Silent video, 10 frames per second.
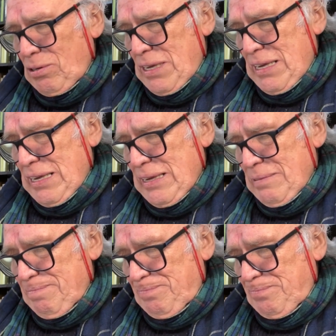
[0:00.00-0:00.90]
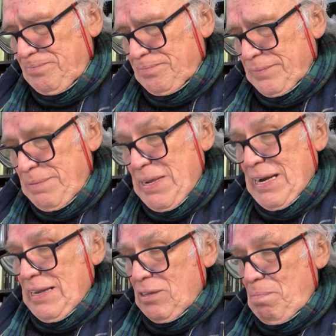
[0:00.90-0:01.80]
eh,
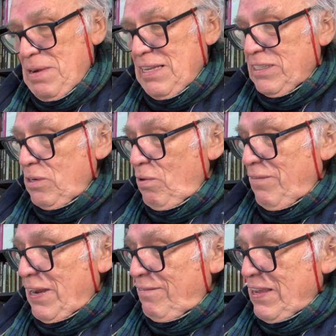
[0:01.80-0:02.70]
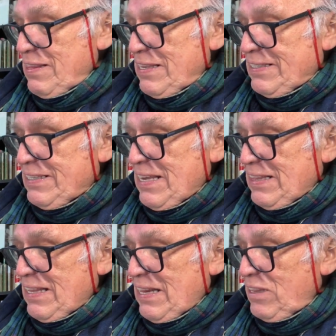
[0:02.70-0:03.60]
mire, el 2019, el
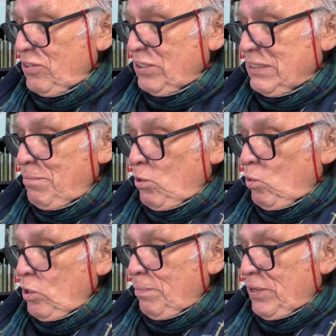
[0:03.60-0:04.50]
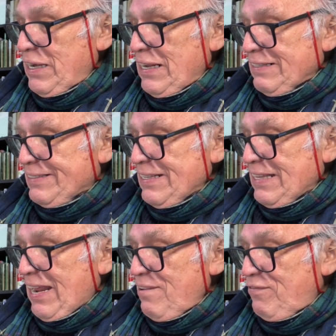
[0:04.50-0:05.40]
27 del 2, se me ocurrió poner
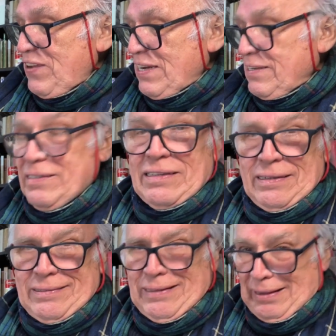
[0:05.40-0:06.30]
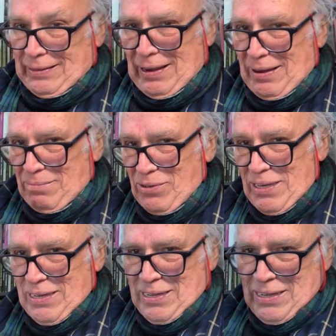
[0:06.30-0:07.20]
etcétera y fin. Estaba
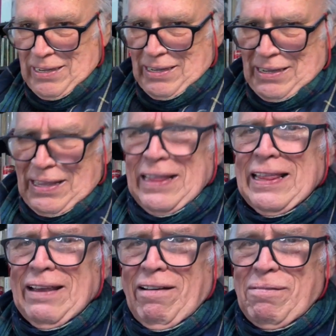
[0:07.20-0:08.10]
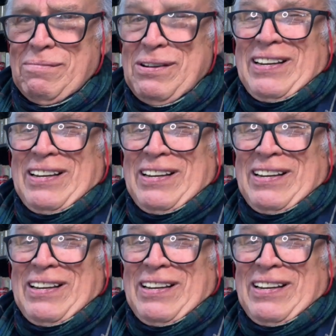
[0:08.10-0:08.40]
muy, estaba muy,